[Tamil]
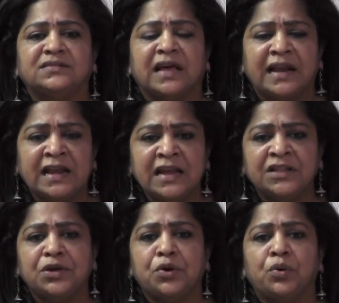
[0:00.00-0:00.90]

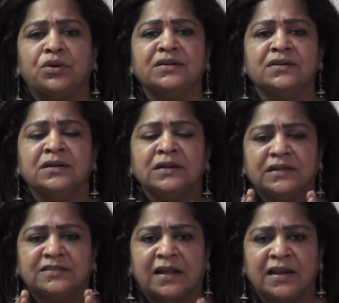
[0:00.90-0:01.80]
சரிநீதியோடு
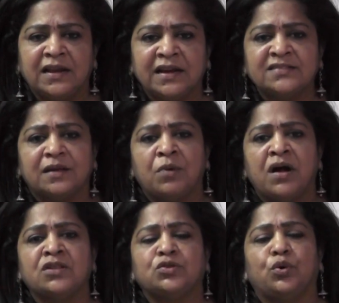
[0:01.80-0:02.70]
சரிநிகர்
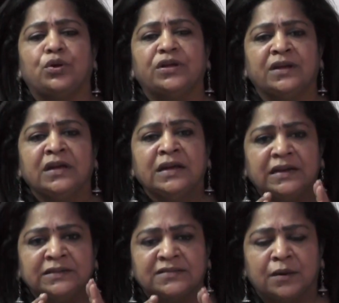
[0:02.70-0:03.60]
சமானத்தோடு
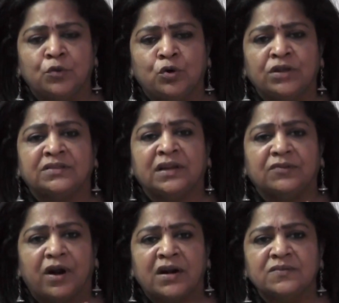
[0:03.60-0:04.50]
இந்த
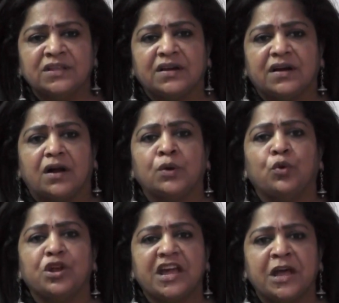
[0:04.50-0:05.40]
சமூகத்தில் வாழ்வதற்கான
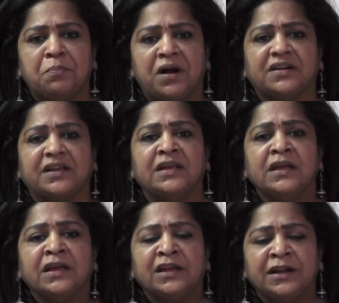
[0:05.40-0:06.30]
ஒரு ஏற்பாட்டை
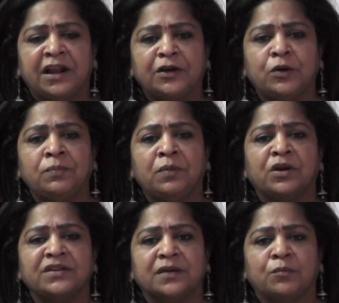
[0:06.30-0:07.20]
இன்றைக்கும்
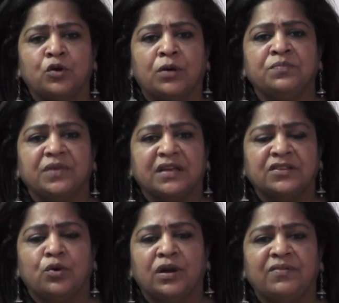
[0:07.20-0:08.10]
நம்முடைய சமூகம்
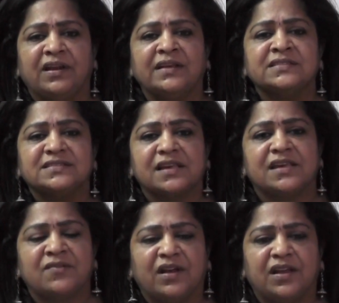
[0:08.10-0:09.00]
எதிர்கொள்ளவில்லை
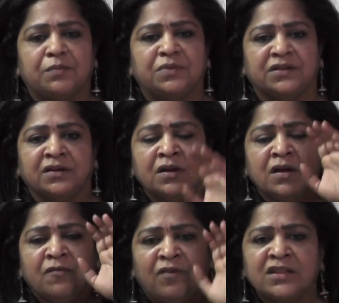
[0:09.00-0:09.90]
செய்யவில்லை என்பது
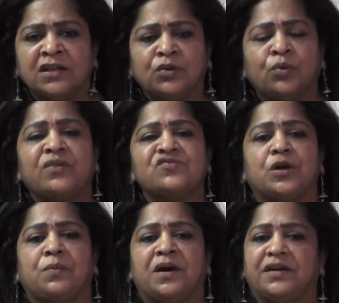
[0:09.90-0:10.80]
வருத்தத்துக்குரிய
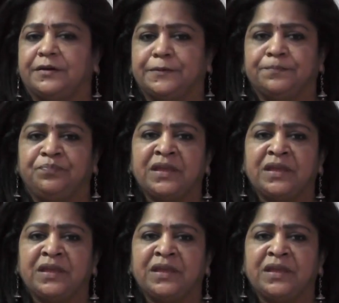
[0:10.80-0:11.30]
விஷயமா இருக்குது